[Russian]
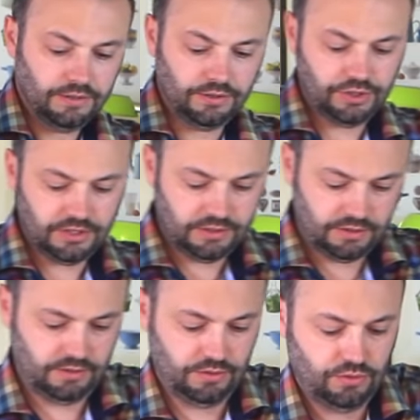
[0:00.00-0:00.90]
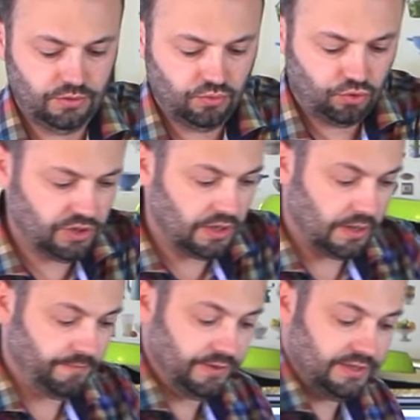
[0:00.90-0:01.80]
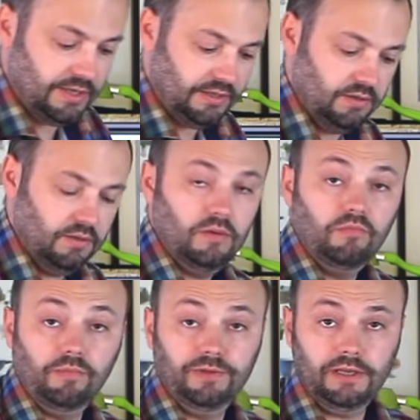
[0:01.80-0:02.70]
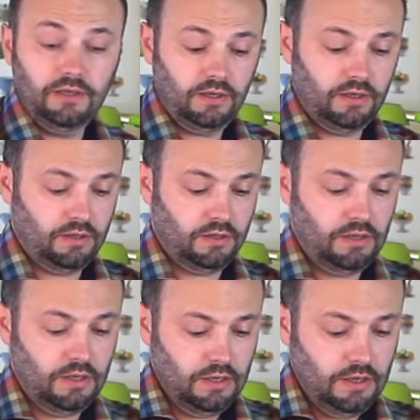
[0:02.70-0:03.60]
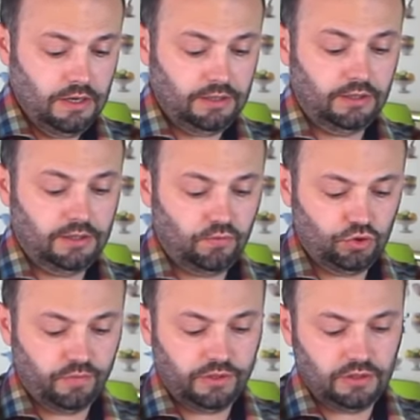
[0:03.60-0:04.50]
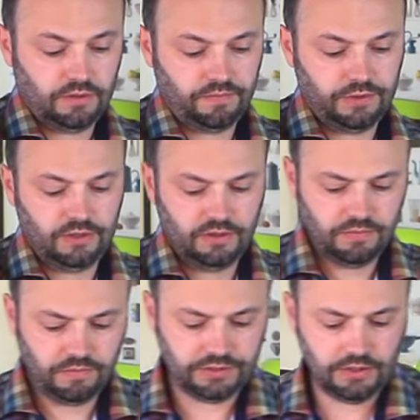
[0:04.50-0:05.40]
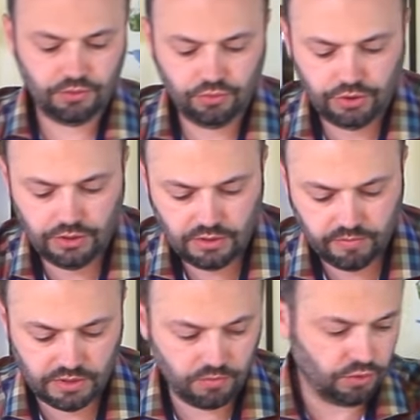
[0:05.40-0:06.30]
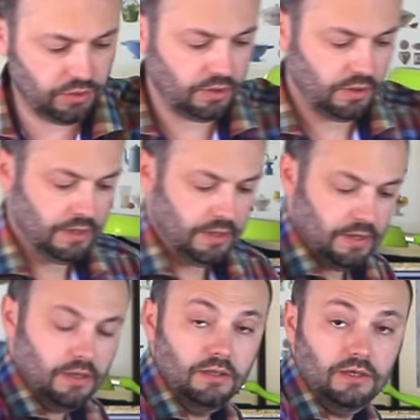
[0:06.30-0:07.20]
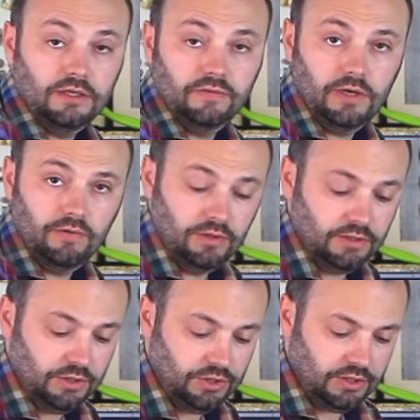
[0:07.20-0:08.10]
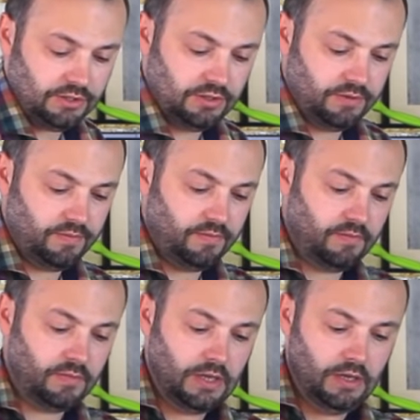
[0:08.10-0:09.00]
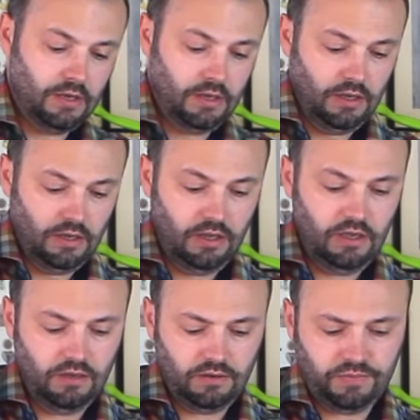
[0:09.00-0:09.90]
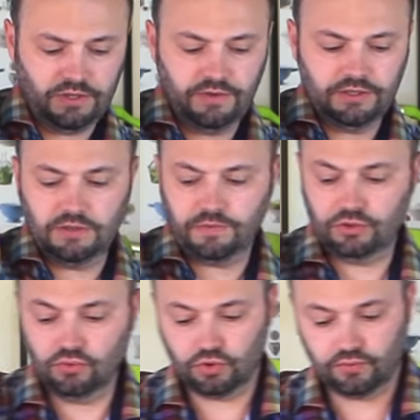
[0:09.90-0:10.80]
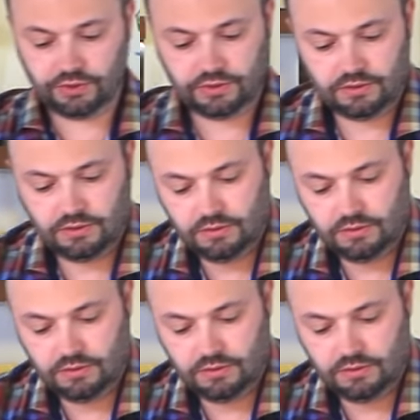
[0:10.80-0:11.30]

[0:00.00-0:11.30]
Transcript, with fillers: Сейчас ее нужно обвязать поплотнее. Это для того, чтобы она при последующей обработке не разваливалась на части. И подвесить просушиваться.